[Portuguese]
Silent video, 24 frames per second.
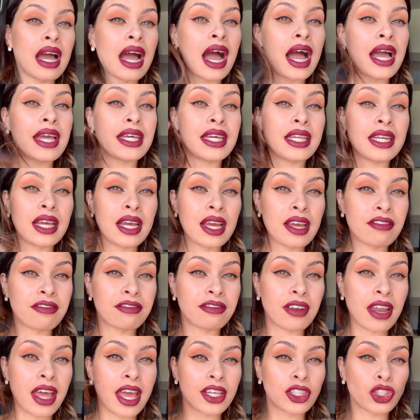aí ele
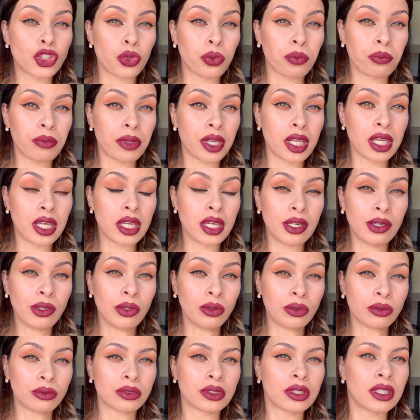reflete um
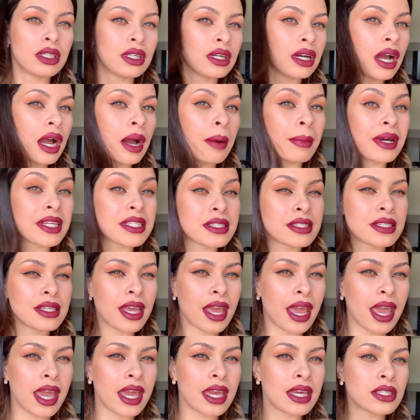brilho, a
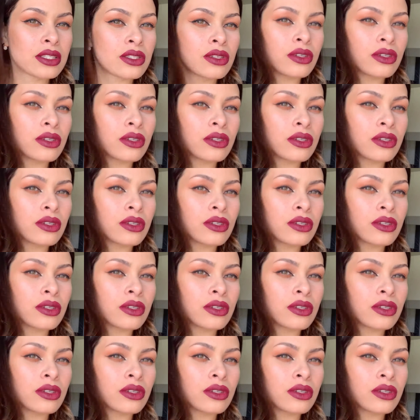maciez,